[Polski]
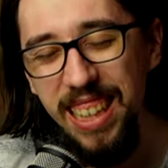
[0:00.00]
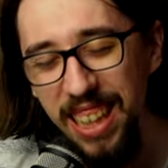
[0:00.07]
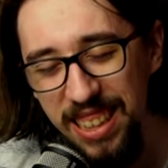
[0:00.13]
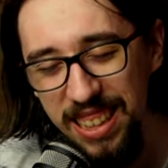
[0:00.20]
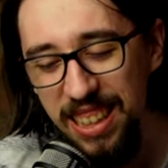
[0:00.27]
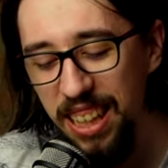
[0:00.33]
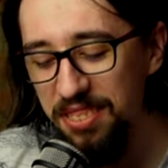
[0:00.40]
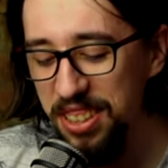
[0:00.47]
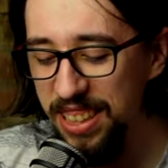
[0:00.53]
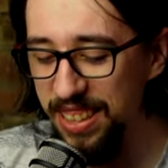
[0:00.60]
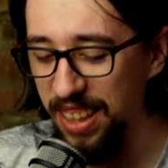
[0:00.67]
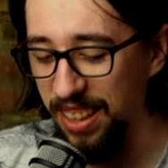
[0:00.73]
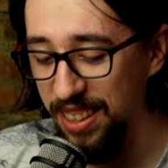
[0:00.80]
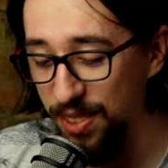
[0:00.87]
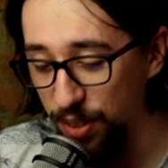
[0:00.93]
Giratinę
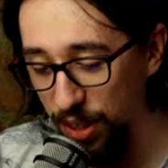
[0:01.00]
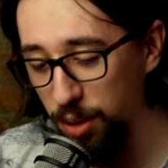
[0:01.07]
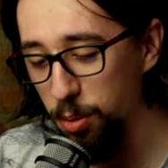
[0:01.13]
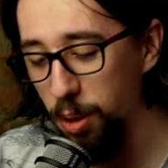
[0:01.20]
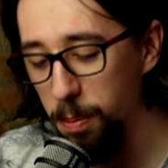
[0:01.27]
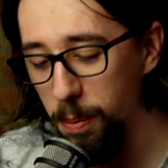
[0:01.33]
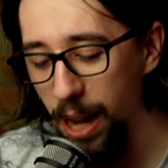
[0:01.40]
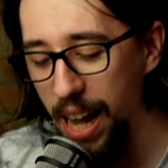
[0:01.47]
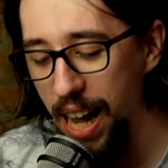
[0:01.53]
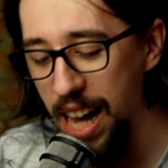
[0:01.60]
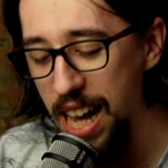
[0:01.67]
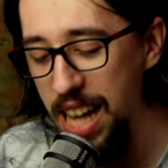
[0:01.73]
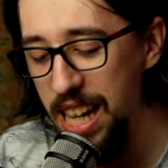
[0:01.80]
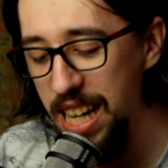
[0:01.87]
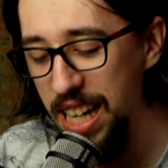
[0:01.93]
Vistar, zwykłą,
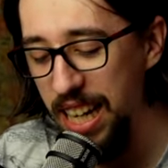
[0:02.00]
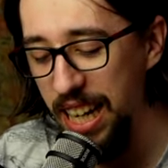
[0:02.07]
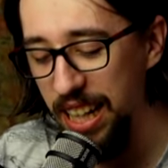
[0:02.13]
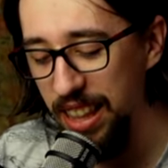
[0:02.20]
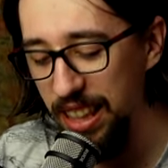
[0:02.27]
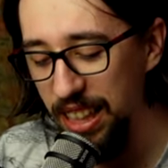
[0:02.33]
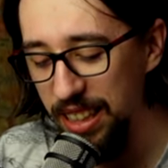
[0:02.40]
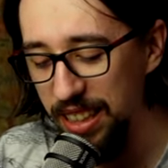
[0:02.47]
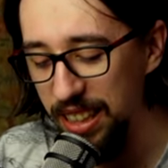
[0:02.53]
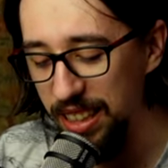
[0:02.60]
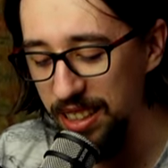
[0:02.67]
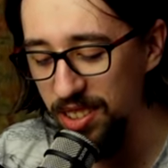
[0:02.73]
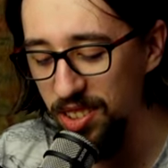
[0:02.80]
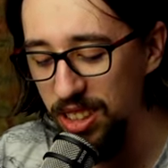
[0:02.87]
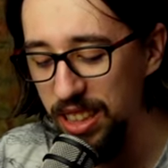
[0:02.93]
ale jednak
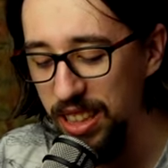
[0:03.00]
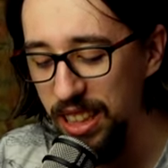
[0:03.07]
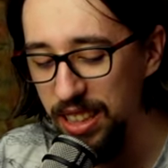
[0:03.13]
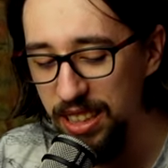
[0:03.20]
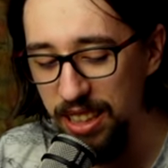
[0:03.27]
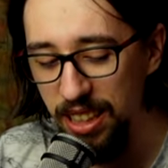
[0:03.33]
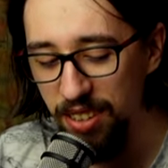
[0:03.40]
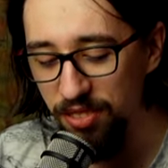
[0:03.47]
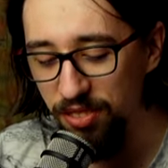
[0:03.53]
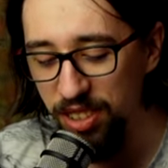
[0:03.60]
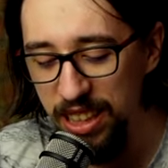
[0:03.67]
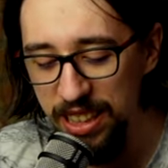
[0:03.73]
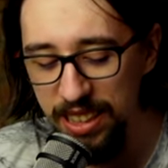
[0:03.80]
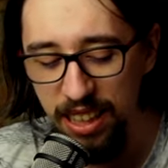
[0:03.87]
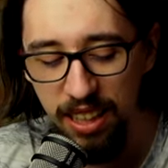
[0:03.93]
jest to Giratina
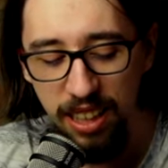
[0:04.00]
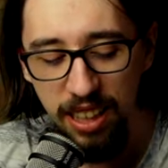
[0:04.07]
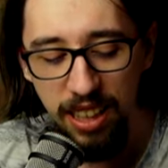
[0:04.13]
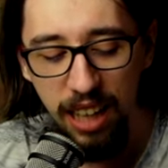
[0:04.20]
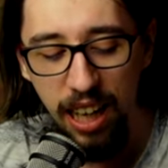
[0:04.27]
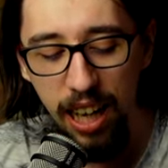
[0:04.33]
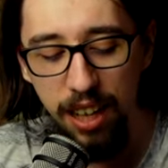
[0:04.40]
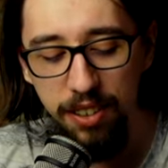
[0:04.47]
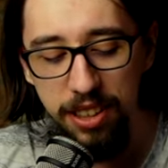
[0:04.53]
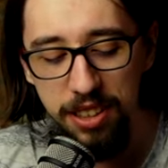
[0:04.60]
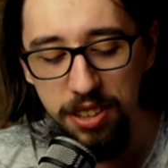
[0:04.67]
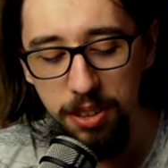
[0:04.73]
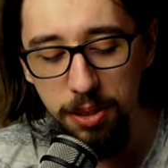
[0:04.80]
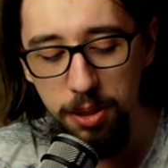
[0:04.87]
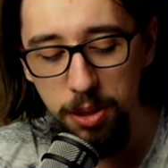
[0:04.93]
Vistar, a
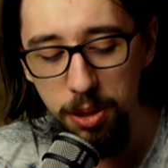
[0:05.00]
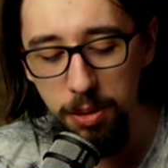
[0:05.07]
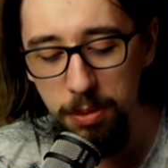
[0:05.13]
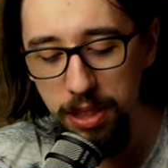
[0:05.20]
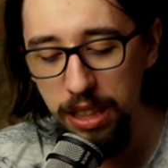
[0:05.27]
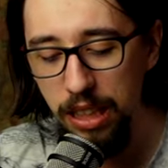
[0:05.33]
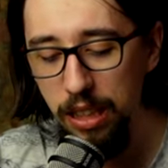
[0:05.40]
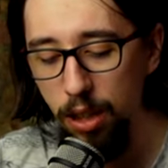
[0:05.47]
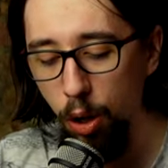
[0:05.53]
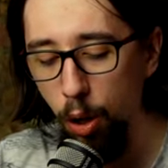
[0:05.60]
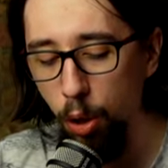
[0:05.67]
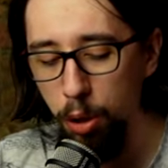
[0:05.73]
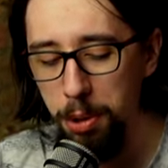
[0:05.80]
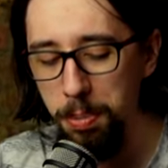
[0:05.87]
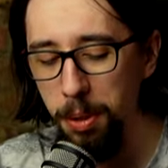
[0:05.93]
więc kończymy ten
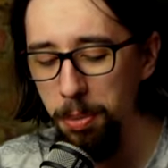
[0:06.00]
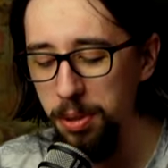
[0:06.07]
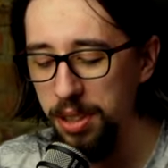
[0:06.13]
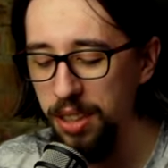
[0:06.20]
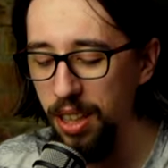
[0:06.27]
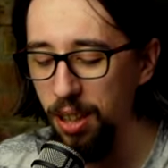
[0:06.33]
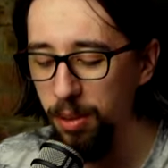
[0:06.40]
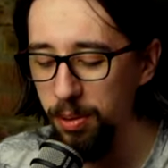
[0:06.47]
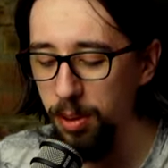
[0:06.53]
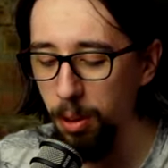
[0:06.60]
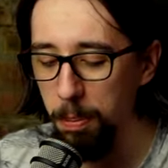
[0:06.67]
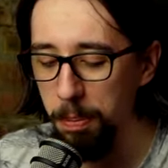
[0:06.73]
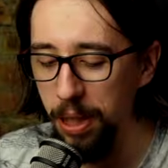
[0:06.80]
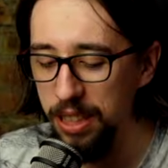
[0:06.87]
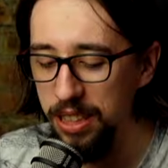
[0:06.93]
ośmiobusterowy
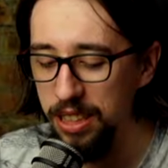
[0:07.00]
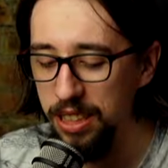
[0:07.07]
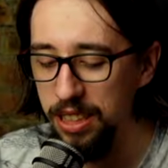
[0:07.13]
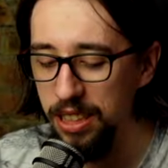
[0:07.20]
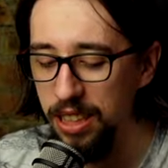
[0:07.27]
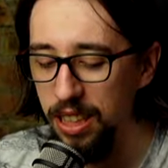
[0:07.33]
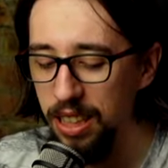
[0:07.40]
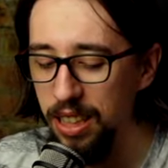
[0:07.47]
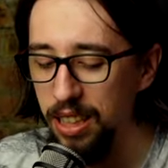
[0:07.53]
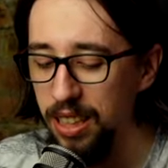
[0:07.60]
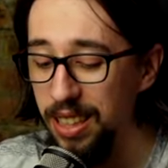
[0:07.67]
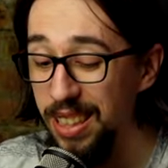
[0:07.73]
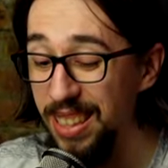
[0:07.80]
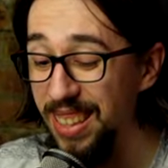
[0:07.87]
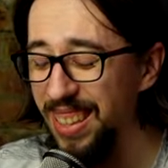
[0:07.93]
opening
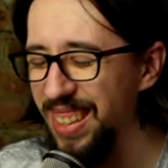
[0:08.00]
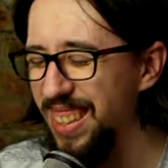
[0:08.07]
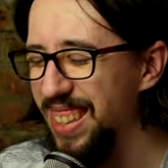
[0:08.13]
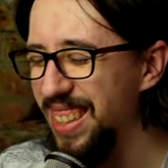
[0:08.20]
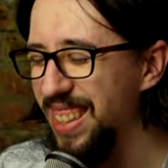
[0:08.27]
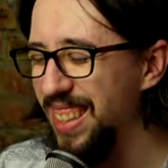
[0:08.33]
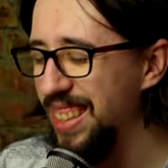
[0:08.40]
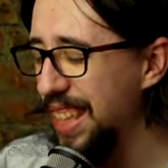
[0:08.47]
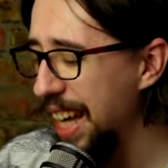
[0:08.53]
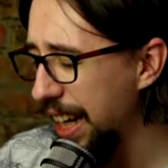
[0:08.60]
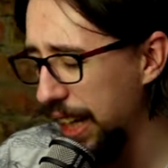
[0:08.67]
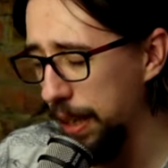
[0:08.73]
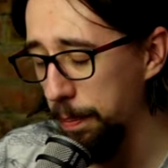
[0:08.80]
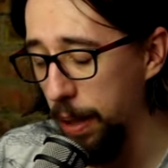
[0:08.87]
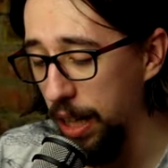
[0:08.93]
z
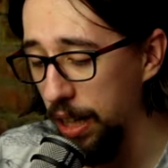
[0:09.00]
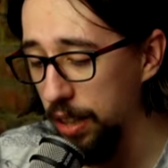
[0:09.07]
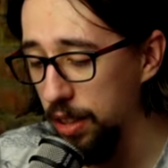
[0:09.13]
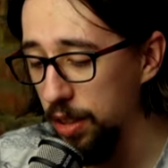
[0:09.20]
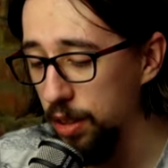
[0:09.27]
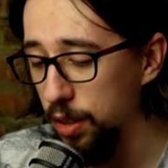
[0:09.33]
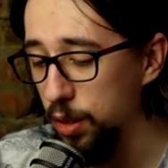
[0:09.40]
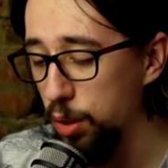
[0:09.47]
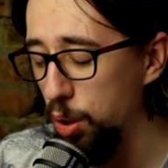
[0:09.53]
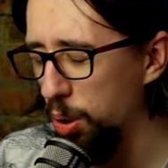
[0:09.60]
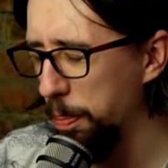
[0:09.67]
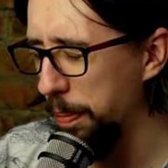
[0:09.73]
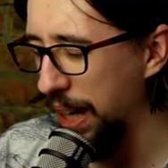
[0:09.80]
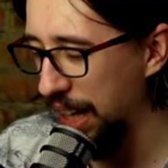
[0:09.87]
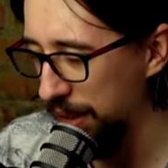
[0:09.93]
czterema
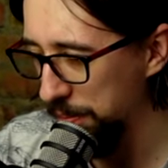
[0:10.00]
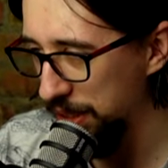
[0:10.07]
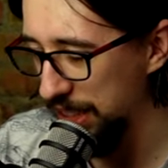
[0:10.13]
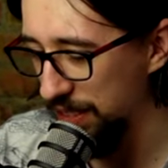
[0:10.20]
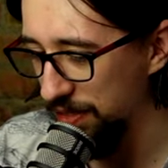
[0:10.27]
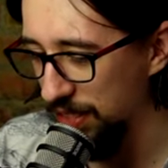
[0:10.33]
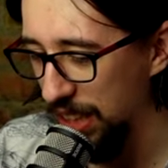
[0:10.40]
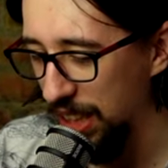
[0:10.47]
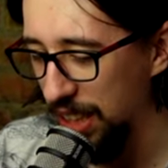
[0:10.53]
dropami